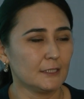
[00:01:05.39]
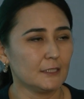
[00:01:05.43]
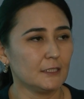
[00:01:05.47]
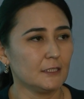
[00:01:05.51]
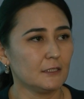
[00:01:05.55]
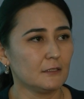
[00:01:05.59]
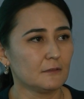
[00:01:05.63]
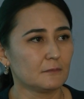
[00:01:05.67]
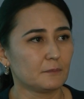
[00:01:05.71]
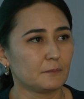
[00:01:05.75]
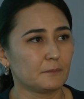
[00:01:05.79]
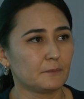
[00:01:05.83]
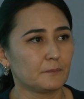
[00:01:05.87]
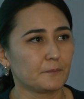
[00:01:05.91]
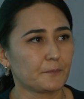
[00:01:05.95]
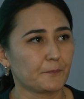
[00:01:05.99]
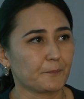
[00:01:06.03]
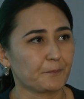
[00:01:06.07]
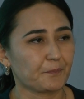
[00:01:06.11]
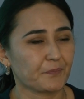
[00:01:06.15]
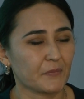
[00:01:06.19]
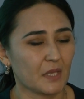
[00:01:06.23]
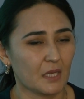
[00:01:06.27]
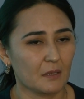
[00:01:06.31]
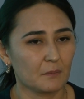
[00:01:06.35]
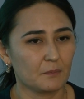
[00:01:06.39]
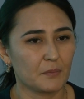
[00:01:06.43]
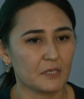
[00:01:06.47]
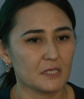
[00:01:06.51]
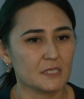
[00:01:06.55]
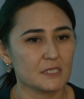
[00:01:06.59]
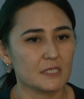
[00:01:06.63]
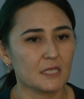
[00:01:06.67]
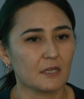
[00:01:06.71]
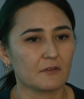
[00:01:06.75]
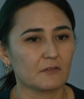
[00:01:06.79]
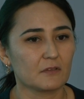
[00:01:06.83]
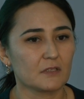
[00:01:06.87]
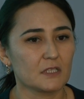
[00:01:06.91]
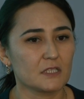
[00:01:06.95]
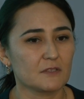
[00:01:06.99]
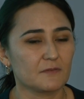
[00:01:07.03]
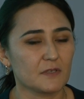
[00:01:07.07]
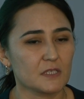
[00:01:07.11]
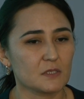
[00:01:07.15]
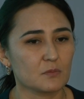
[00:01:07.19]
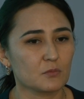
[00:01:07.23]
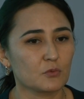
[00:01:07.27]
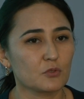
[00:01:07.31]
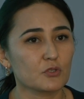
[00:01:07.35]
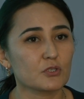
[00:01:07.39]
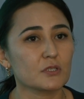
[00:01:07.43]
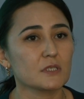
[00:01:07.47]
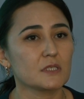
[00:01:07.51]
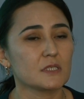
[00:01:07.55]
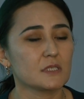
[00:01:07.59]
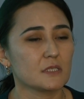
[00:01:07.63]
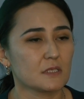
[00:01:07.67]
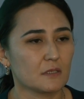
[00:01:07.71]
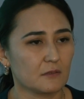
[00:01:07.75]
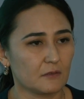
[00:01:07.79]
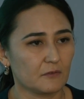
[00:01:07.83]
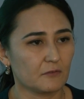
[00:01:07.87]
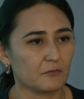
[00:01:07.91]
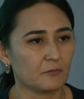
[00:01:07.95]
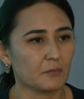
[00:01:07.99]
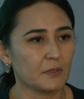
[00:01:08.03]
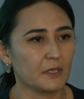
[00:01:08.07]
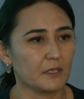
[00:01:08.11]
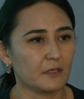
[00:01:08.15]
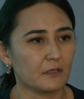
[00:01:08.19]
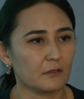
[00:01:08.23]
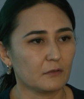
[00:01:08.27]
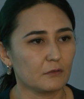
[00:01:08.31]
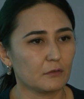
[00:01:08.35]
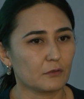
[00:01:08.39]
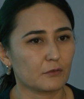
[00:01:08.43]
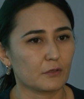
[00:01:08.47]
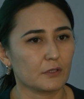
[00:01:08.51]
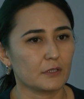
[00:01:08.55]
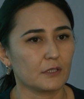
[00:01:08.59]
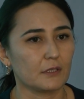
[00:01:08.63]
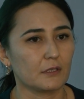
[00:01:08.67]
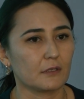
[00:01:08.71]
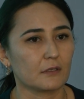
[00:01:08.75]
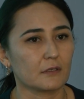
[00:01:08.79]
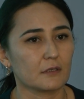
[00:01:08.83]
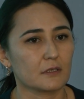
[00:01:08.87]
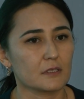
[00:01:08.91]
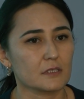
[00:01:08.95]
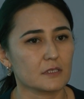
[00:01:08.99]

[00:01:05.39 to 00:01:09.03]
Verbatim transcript: И м, представилась возможность в мэрии города